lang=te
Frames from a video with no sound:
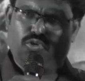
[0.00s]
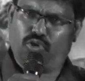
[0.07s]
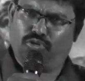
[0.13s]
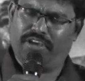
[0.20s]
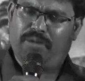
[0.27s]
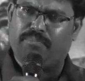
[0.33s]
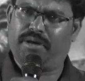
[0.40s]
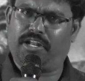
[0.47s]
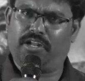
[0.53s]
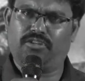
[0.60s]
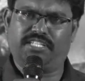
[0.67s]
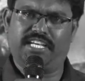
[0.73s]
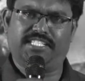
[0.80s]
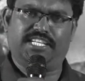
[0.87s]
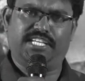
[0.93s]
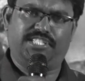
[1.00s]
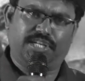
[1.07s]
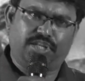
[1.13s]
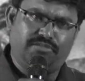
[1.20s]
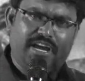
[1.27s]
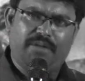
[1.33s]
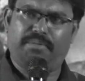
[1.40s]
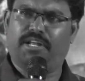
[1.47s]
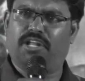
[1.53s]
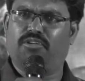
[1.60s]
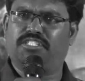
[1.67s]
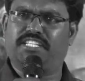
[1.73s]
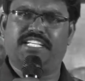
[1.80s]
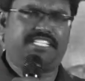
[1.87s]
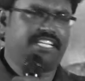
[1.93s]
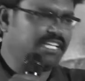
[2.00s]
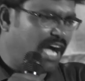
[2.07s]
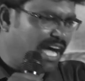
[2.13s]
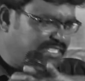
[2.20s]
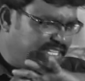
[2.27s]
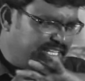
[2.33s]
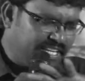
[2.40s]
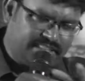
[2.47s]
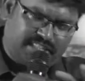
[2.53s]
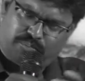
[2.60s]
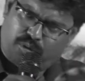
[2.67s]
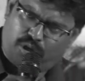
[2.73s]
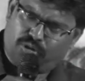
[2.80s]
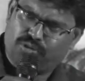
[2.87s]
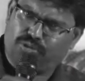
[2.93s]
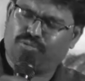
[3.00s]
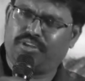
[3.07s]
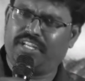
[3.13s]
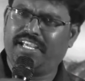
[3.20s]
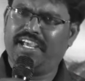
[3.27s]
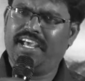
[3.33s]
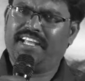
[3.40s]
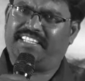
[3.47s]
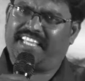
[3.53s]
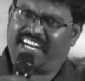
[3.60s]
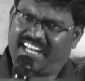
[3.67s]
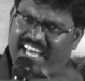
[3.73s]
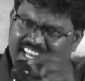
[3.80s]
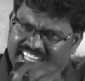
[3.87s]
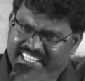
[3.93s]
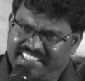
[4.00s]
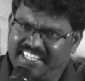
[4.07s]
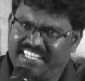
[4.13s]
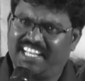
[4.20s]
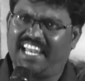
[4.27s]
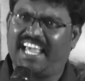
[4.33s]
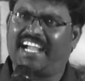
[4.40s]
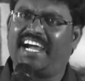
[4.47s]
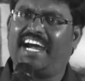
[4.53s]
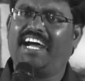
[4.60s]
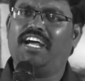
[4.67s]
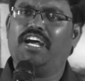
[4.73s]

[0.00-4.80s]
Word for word: దుర్వ్యాపారాలు చేసి చెడు వ్యాపారాలు చేసి ఆస్తినంతా పోగొట్టుకుని తినడానికి తిండి లేక